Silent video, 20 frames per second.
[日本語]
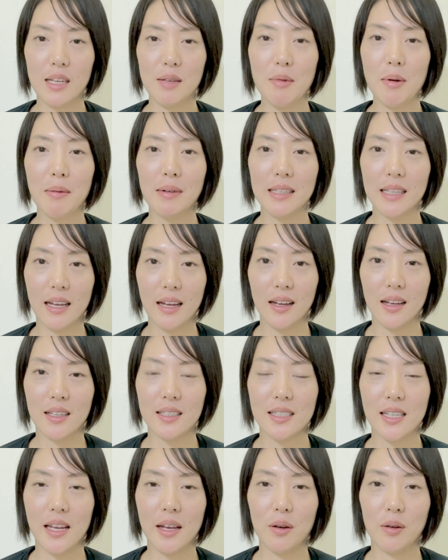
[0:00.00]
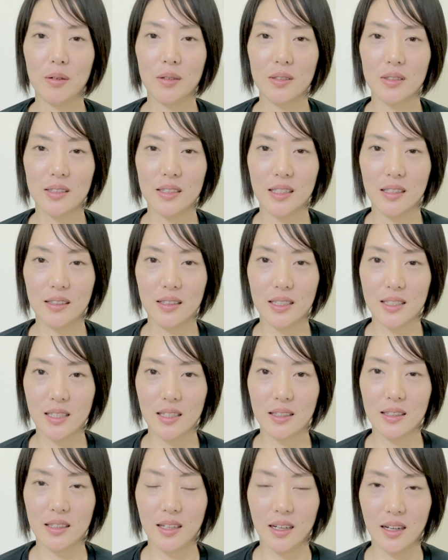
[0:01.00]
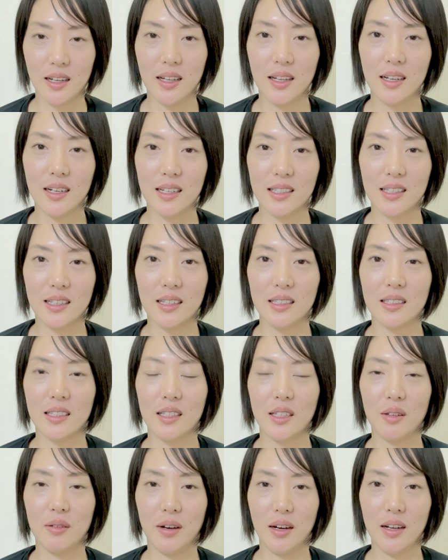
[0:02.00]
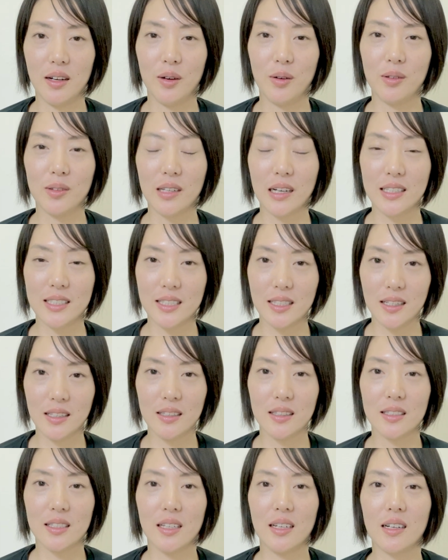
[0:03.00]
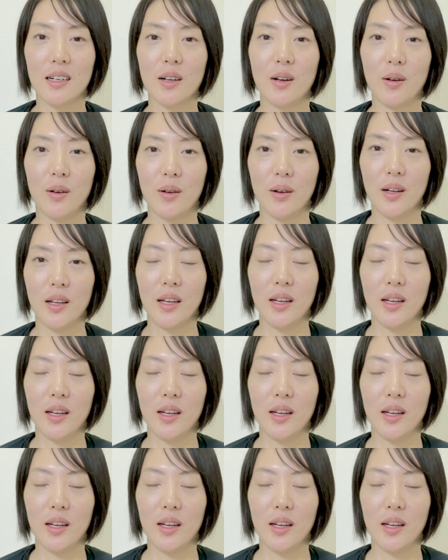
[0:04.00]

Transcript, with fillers: 今まで援を送ってくださった方々にはもうたくさん背中を